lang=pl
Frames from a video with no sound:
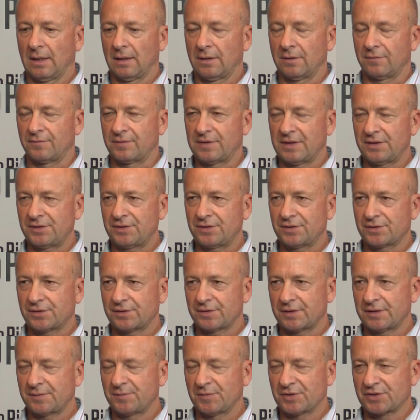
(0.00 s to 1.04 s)
Wydaje się, że
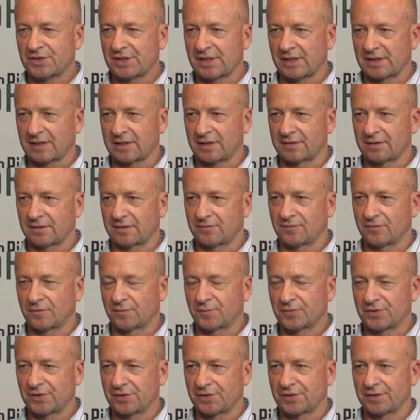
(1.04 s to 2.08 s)
to jest mieszanka tych dwóch
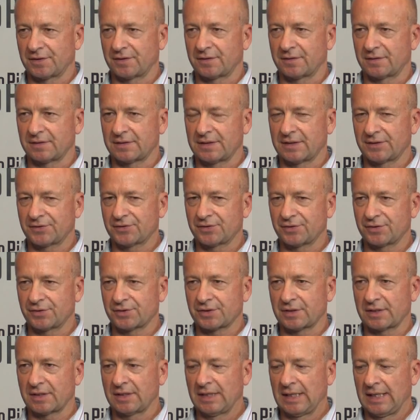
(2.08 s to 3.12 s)
przyczyn. To znaczy,
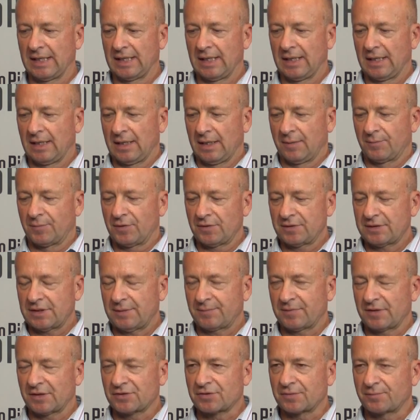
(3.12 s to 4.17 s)
że Polskie,
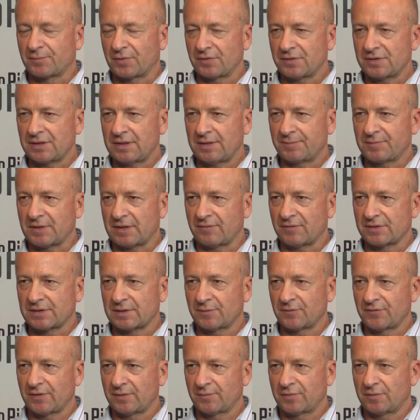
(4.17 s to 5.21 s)
nasze znaczy, polskie prawo
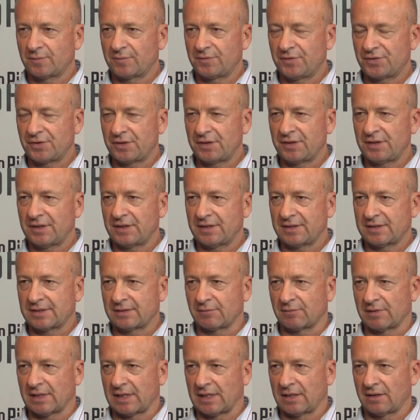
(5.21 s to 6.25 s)
zamówień publicznych nie jest
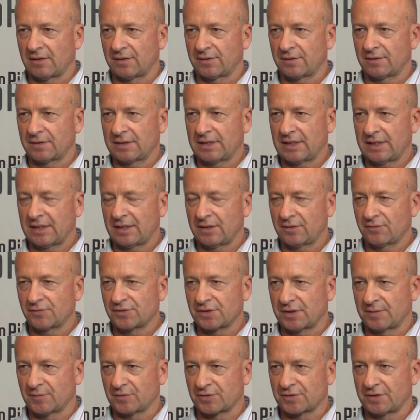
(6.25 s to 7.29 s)
złe. Ono daje
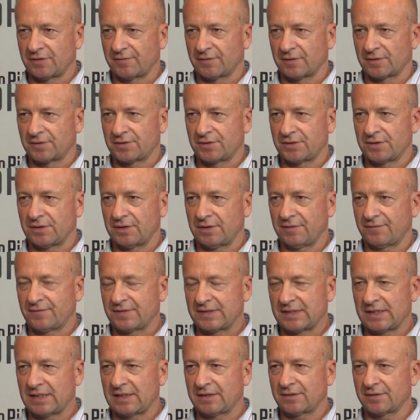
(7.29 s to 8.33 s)
różne możliwości.
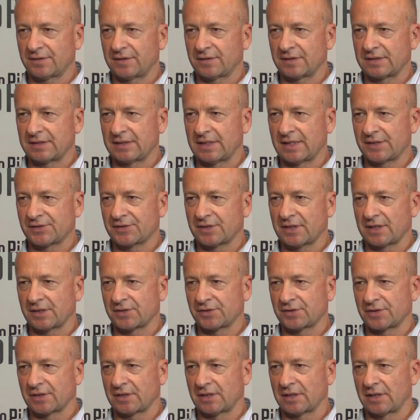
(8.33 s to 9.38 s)
Wcale to nie oznacza,
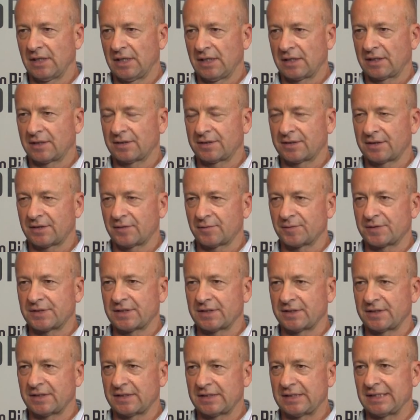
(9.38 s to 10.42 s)
że kryterium
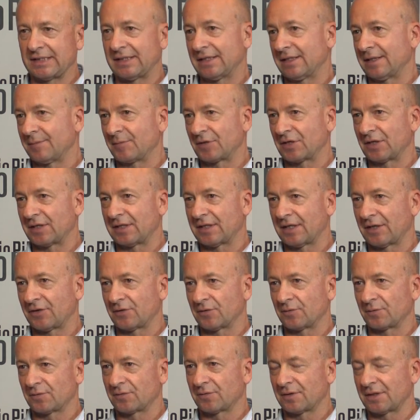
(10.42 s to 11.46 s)
cen jest jedynym
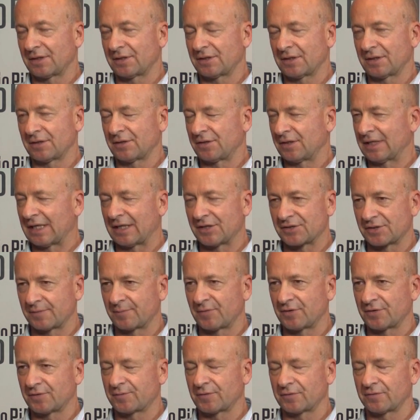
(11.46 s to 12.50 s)
kryterium, które się należy
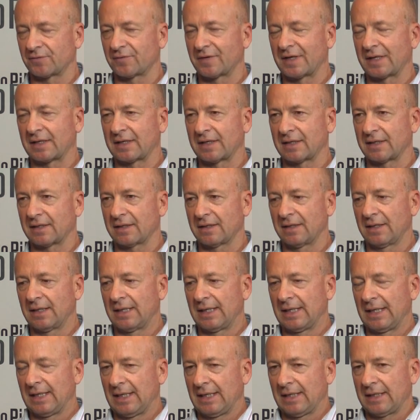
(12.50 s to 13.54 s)
brać pod uwagę.
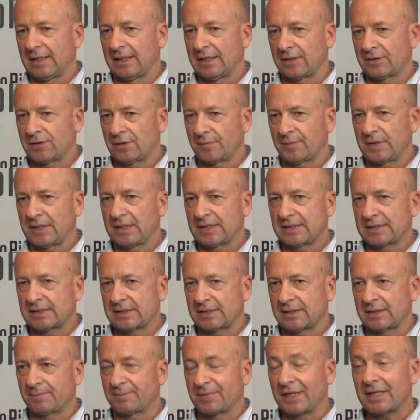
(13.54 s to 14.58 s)

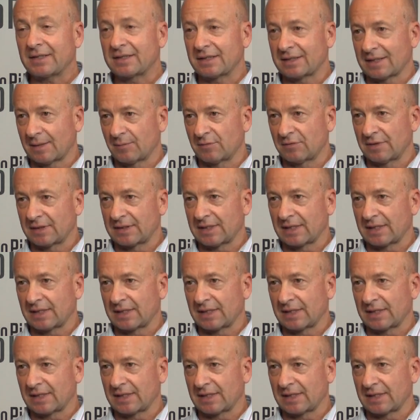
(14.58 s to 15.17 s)
Natomiast y, praktyka była